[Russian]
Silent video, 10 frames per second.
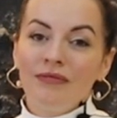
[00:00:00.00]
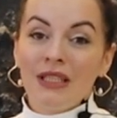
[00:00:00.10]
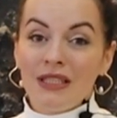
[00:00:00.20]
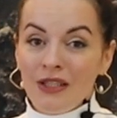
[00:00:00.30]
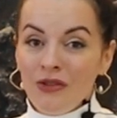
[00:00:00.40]

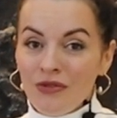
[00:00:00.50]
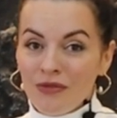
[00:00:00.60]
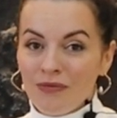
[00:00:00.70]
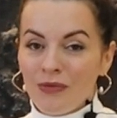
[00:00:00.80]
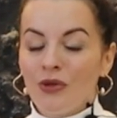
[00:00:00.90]

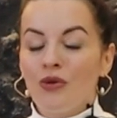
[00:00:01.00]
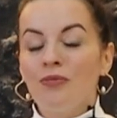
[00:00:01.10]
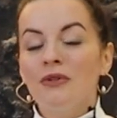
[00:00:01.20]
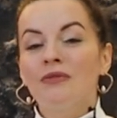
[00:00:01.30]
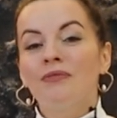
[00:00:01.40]
Надеюсь, мой
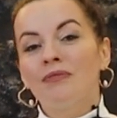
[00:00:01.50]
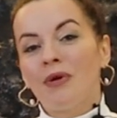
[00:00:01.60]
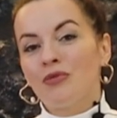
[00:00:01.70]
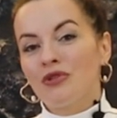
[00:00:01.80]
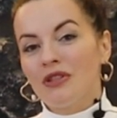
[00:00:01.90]
опыт
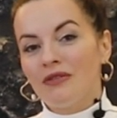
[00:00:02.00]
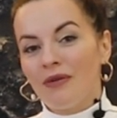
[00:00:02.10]
поможет и